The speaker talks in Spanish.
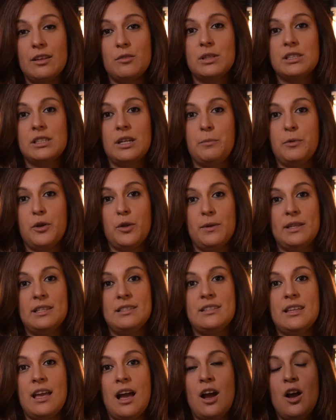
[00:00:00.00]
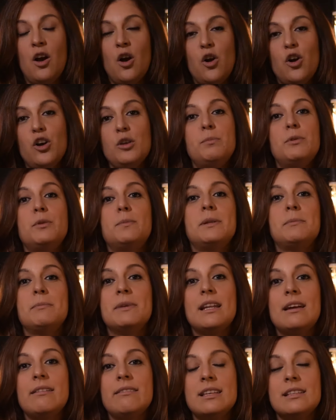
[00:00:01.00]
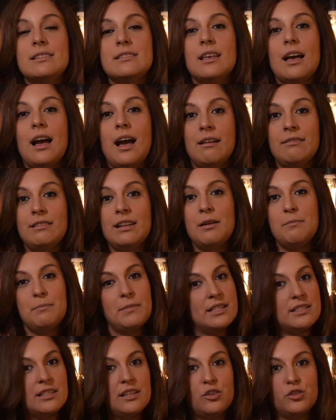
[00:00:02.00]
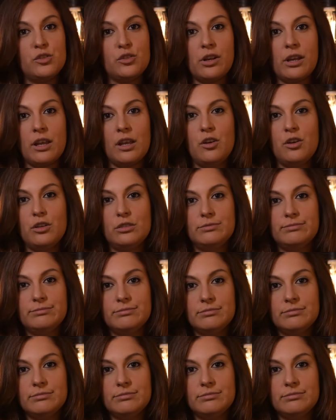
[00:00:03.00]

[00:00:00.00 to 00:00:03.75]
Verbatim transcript: en nuestra provincia. Hoy por primera vez habla Marcelo Torrico.